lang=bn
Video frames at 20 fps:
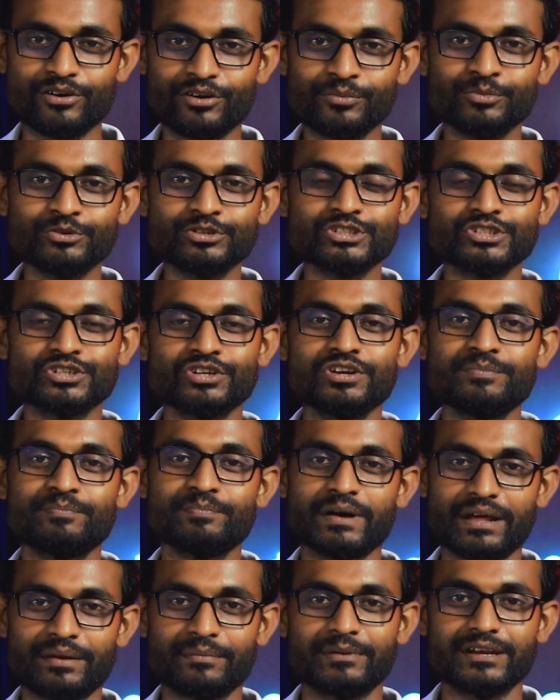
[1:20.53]
অবশ্যই
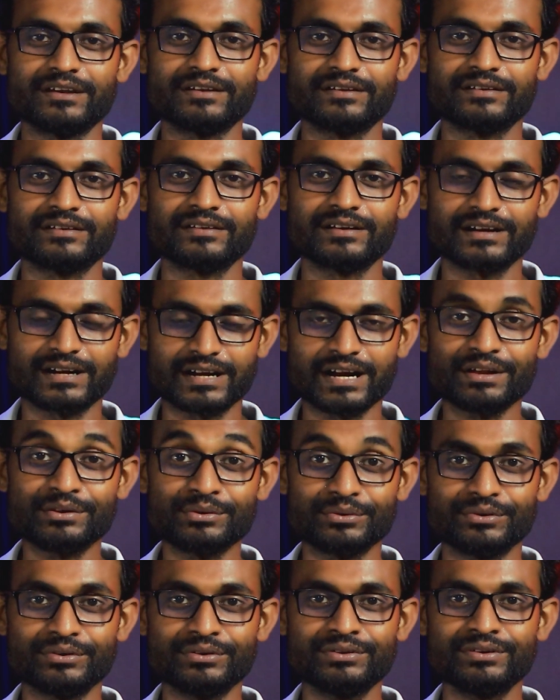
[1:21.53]
পারবেন
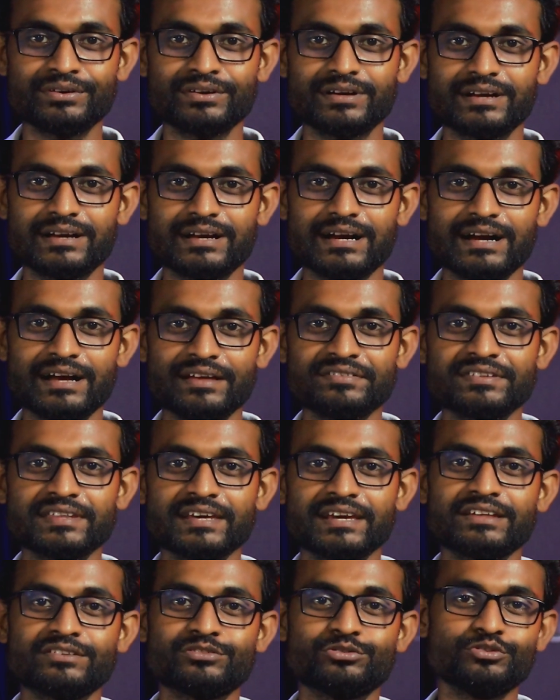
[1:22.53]
কারণ আজ
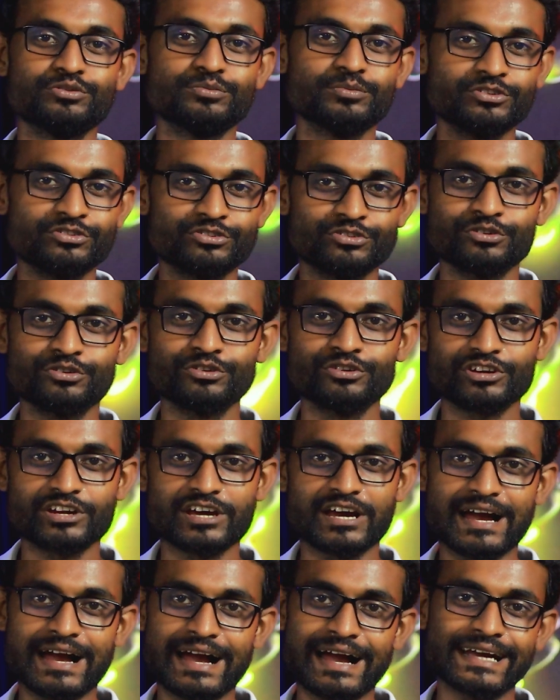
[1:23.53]
থেকে দুই বছর
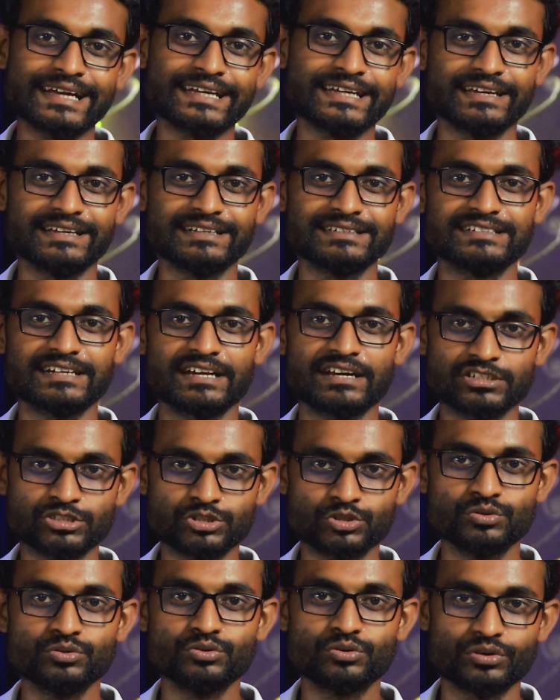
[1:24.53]
আগে যারা
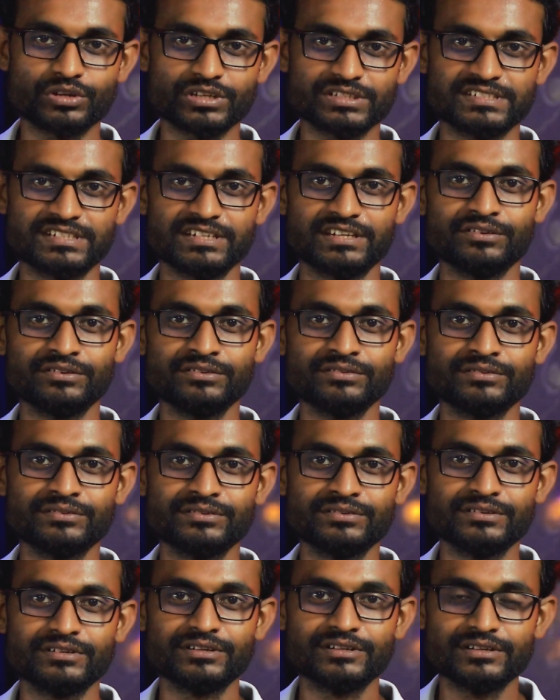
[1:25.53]
শুরু করেছিল
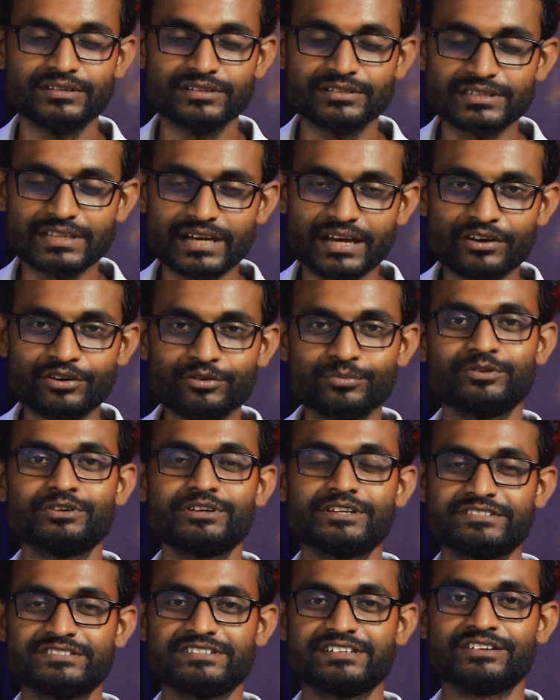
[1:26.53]
তারাও
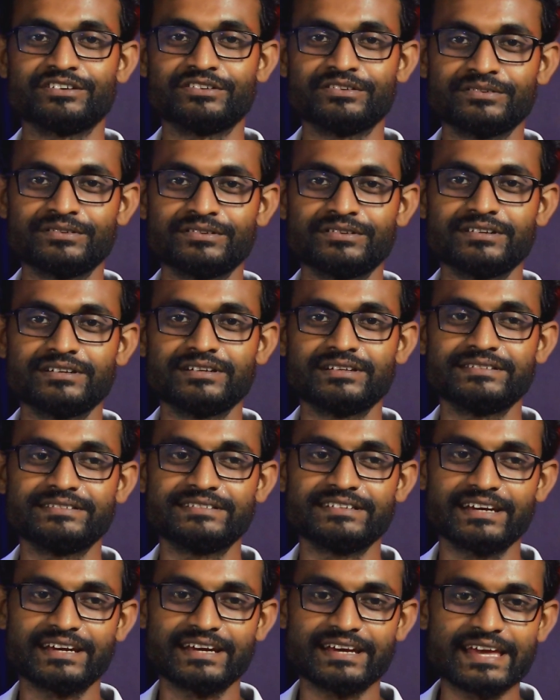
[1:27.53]
বলেছিল
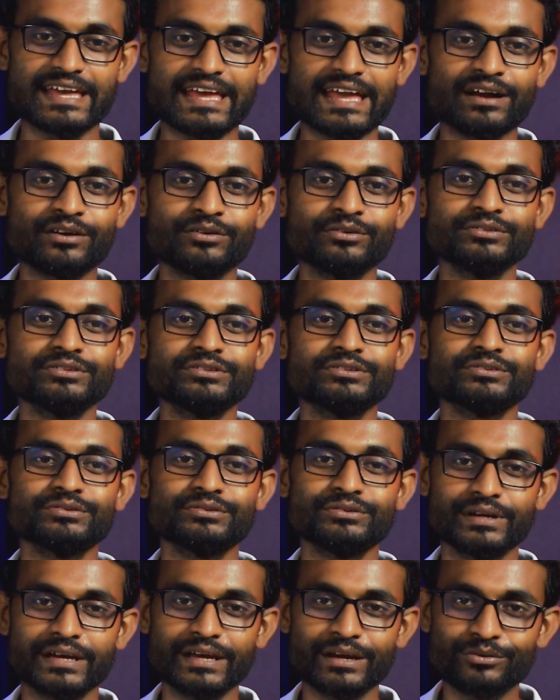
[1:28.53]
যে এখন তো
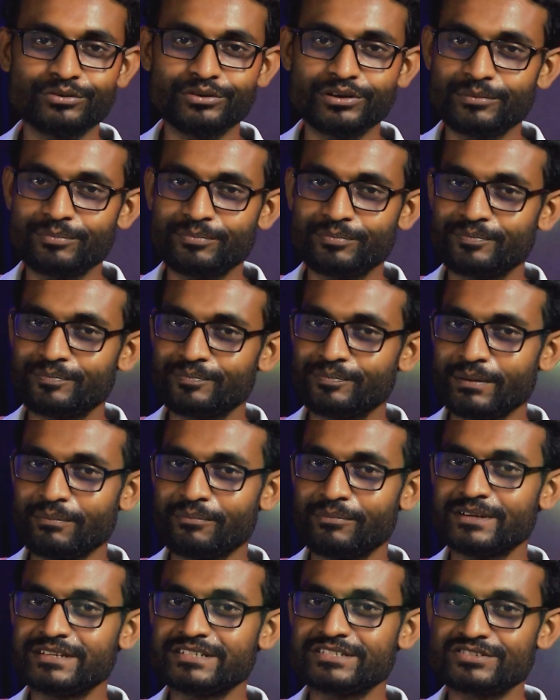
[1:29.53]
এগুলো
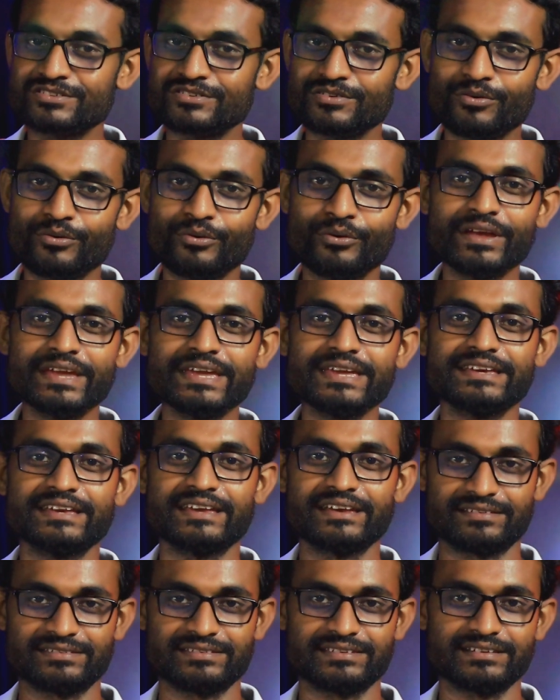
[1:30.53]
পাবলিশ হয়েই
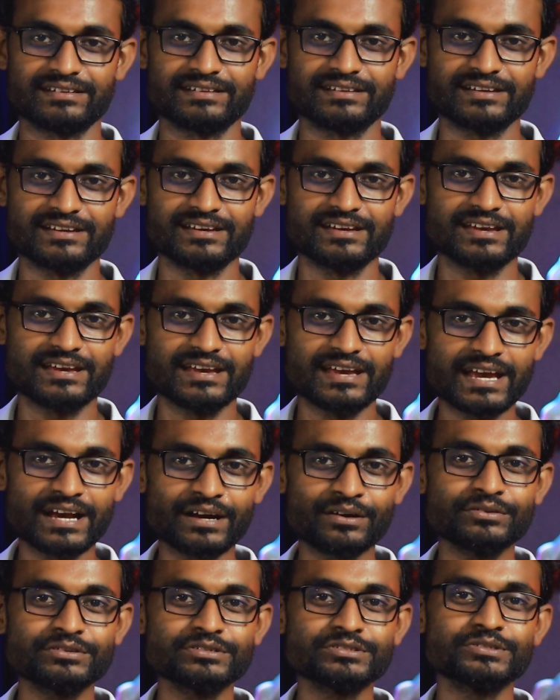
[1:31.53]
গেছে
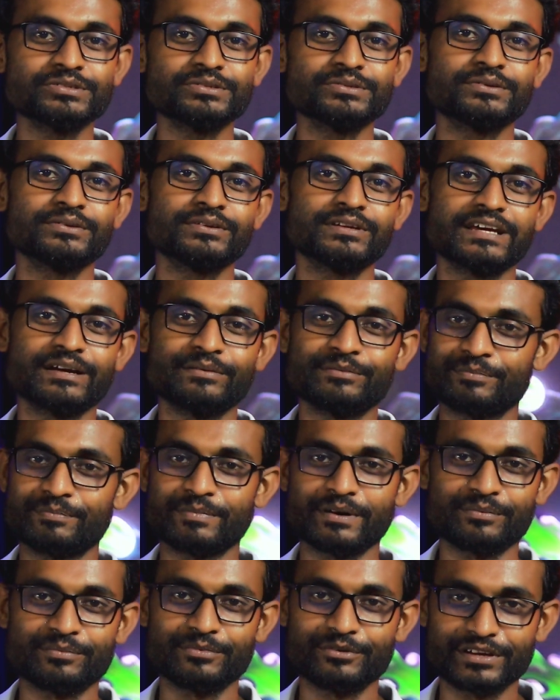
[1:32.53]
এখন শুরু করলে আমি
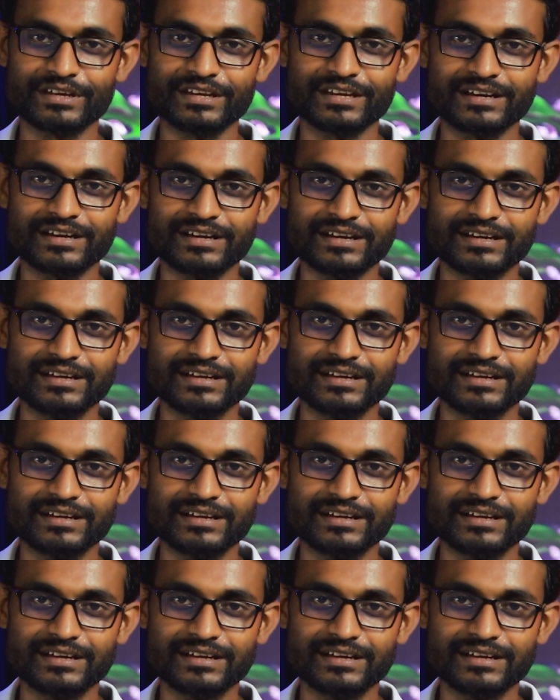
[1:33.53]
পারবো কিনা